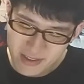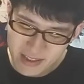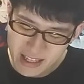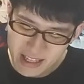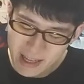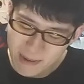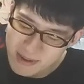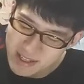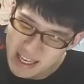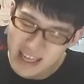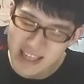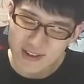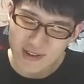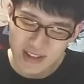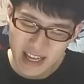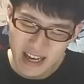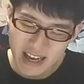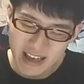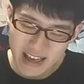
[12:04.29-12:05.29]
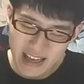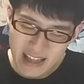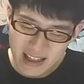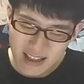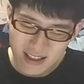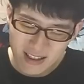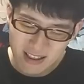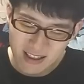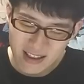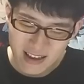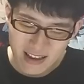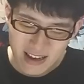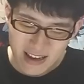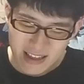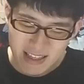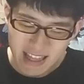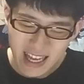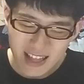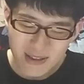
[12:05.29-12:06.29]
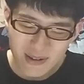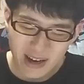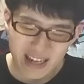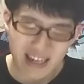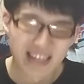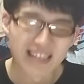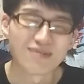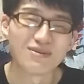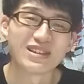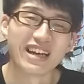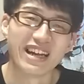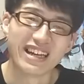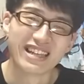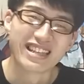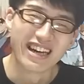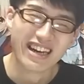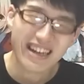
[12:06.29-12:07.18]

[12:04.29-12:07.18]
で多分最初ねえ何の話みたいなさ